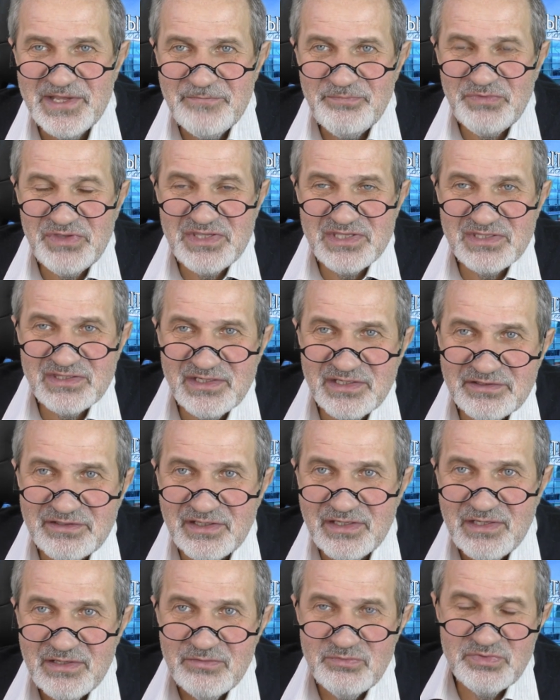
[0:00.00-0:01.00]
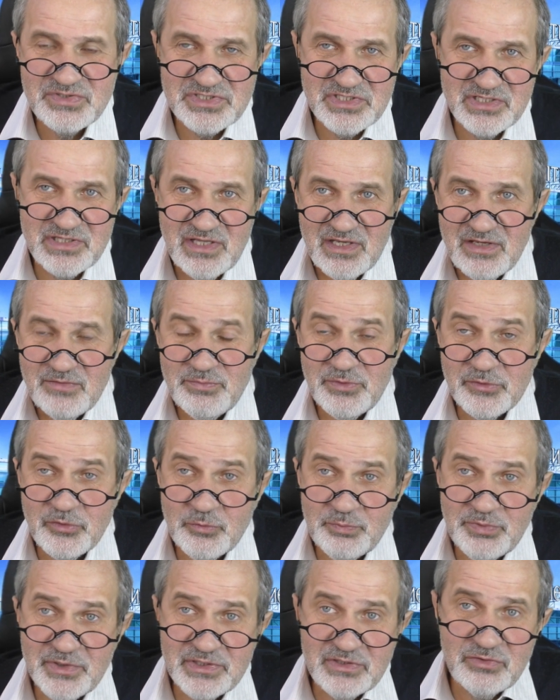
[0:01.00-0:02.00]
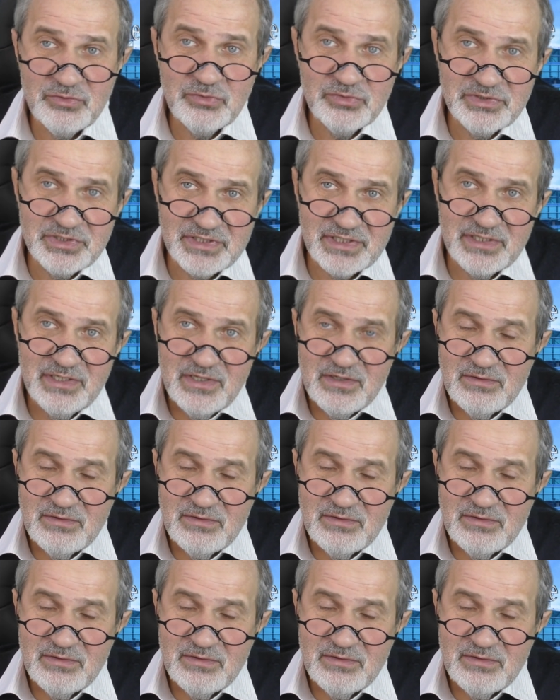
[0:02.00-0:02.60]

И не надо бежать покупать доллары.